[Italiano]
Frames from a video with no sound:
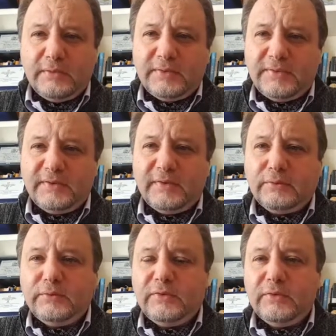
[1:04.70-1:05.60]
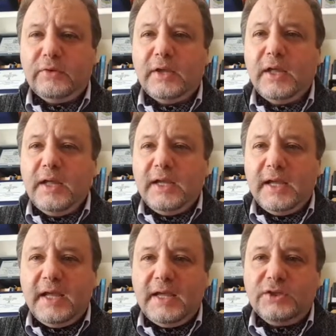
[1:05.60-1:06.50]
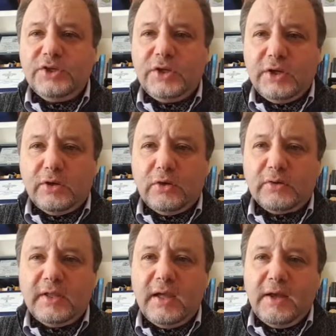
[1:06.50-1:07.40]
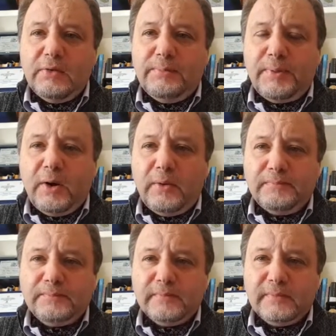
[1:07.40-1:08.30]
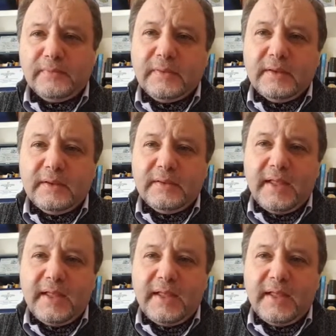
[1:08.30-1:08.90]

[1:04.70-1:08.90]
di questa esecuzione che ci ricorda un po' mh, mm,